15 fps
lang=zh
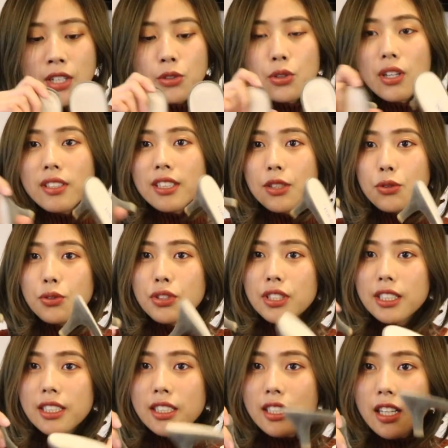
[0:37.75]
这双鞋就是
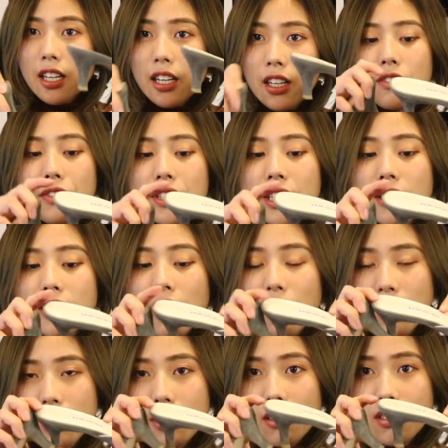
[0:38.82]
一个非常小的
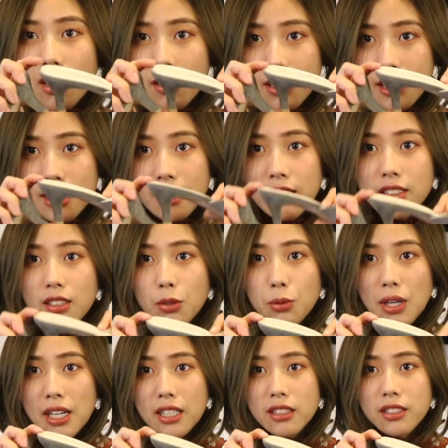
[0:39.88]
小巧的一个小
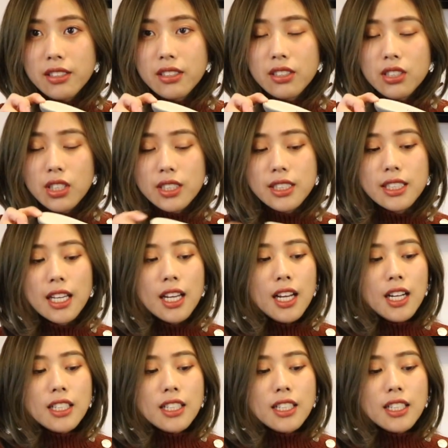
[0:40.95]
短跟的一个设计，